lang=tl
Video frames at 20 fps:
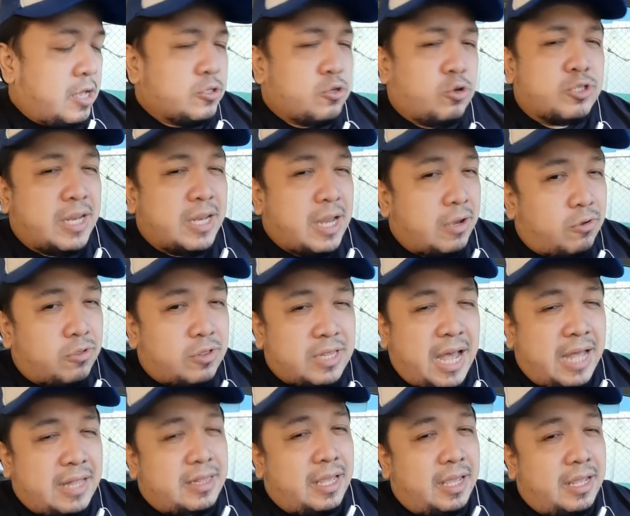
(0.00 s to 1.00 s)
So sinagot
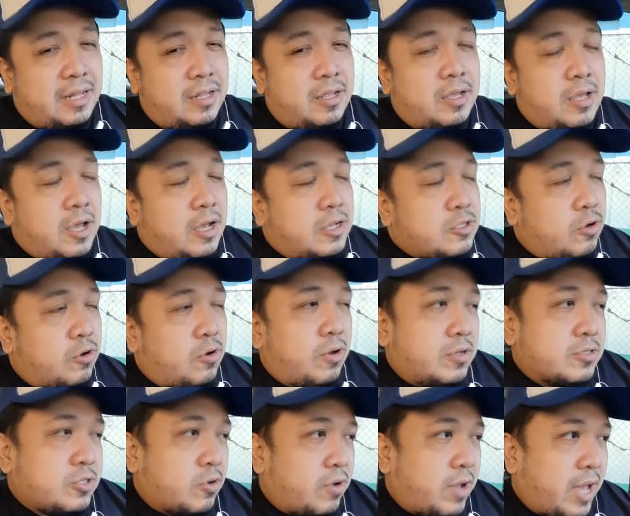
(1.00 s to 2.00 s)
natin.
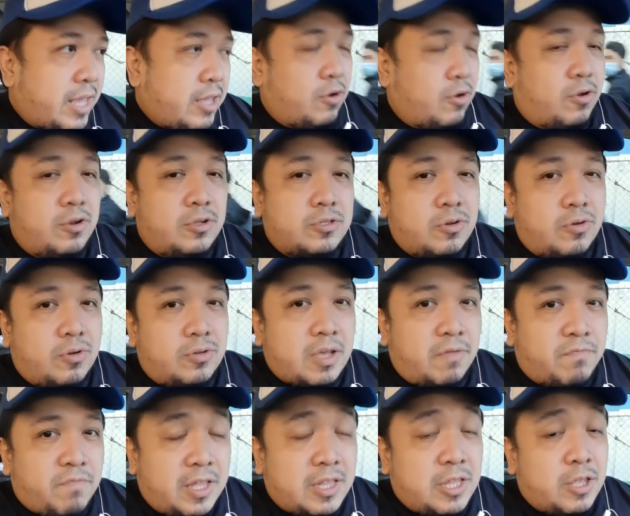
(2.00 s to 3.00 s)
So, so ngayon, so sa
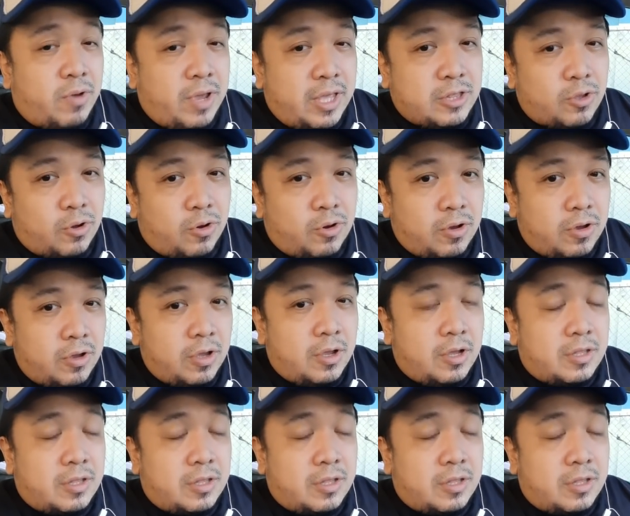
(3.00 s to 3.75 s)
video ito,